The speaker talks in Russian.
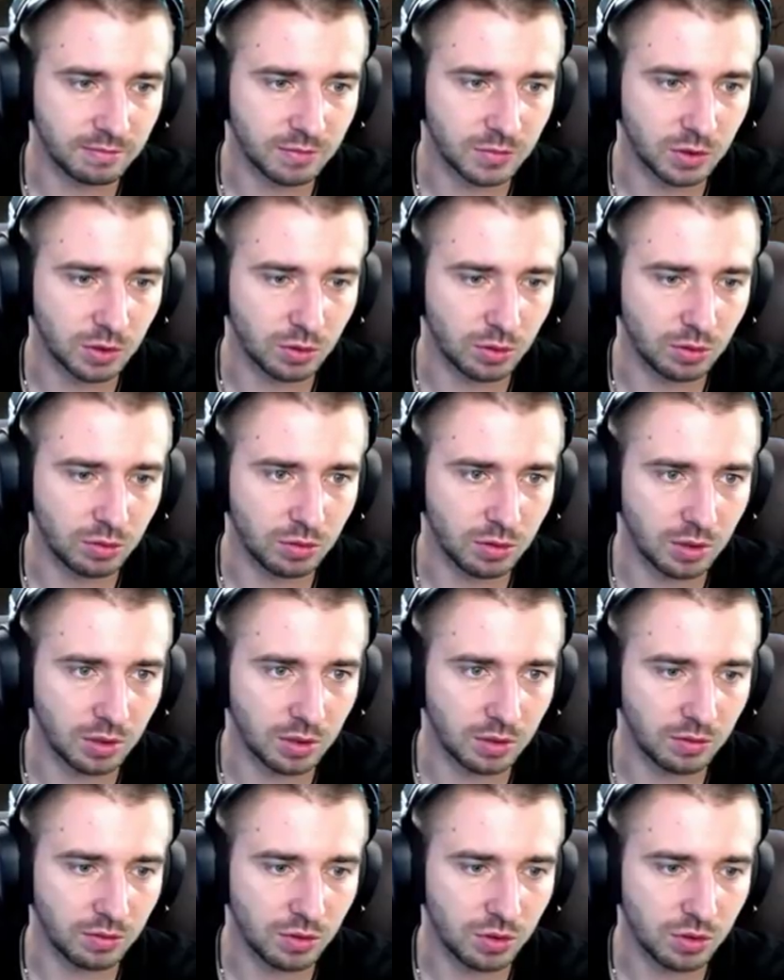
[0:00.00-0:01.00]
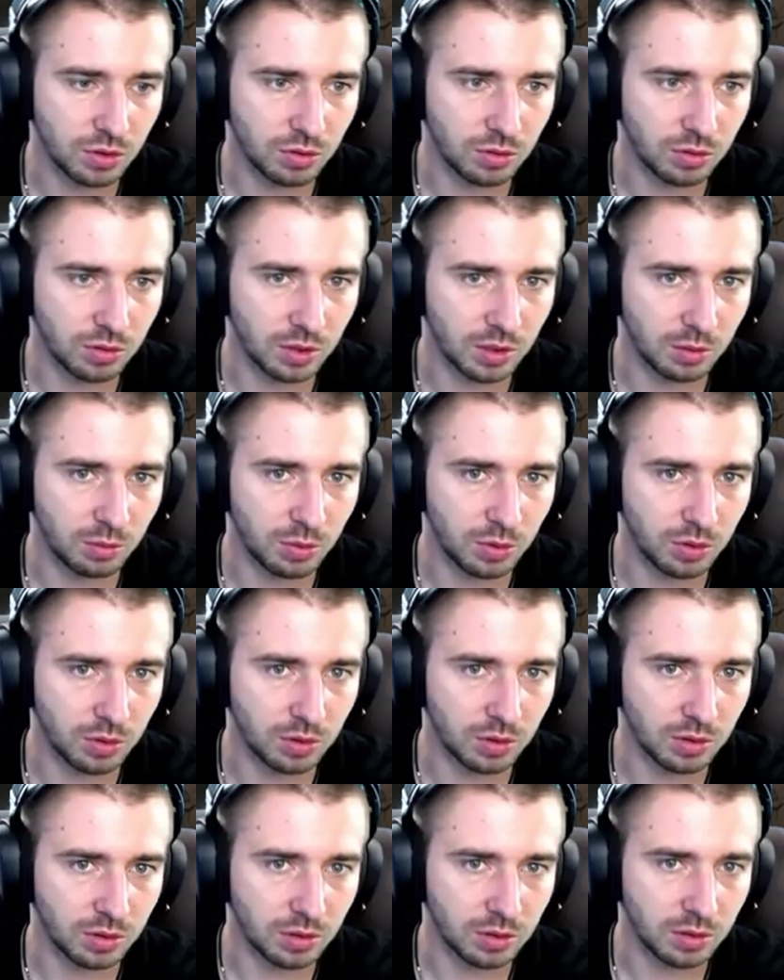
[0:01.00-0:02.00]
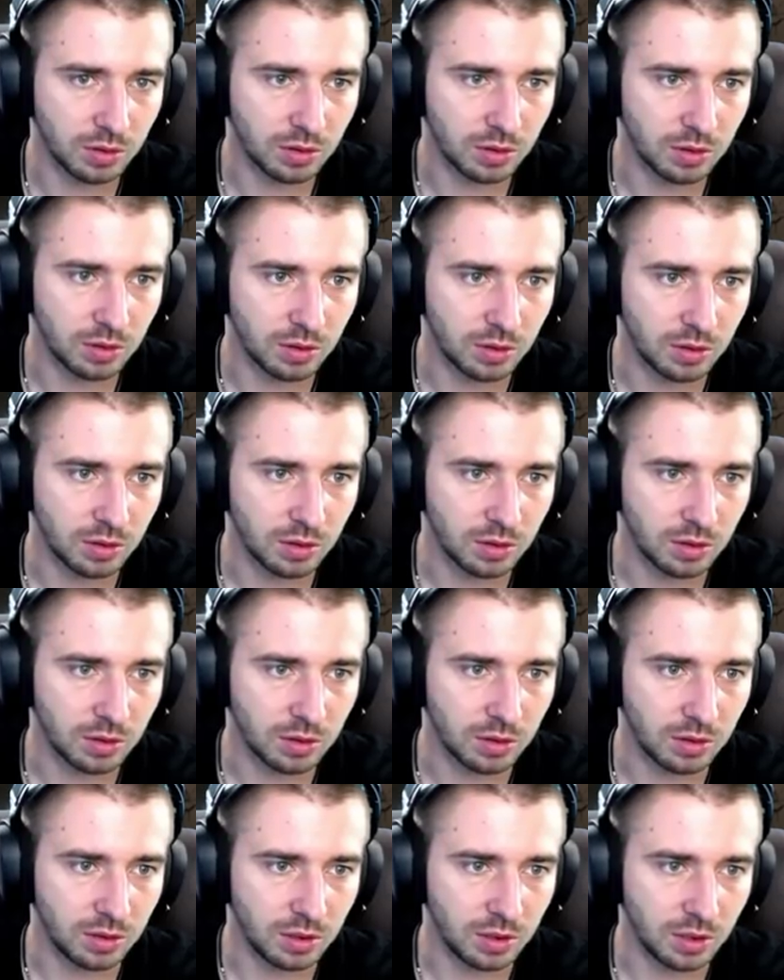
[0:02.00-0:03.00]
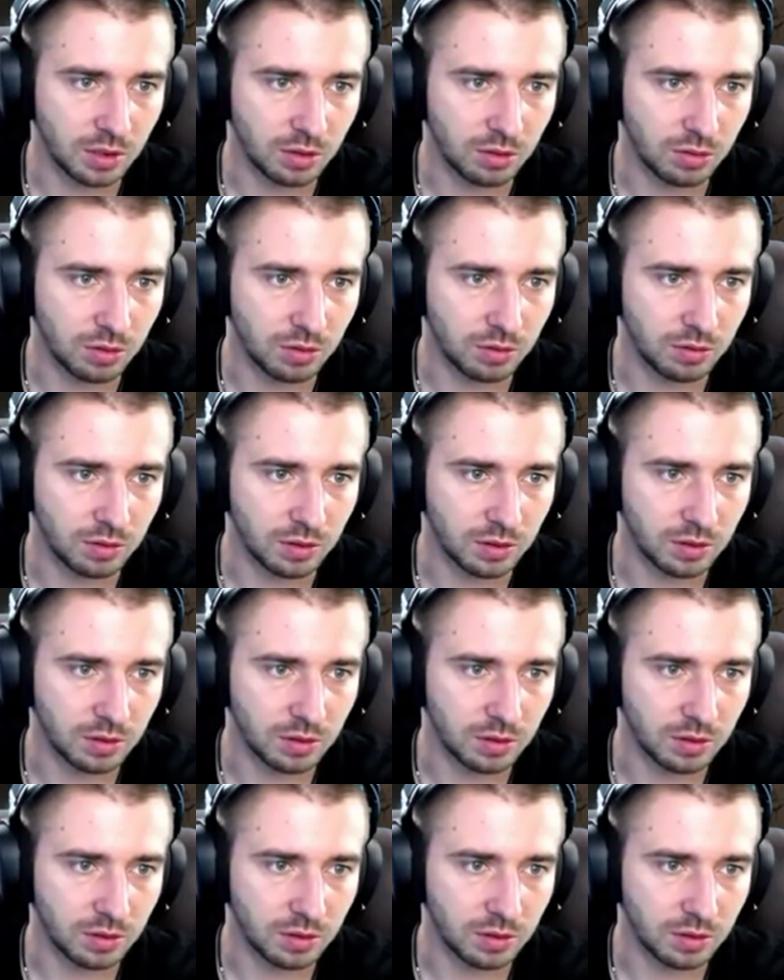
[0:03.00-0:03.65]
Толку от того, что он так бьет? Никакого.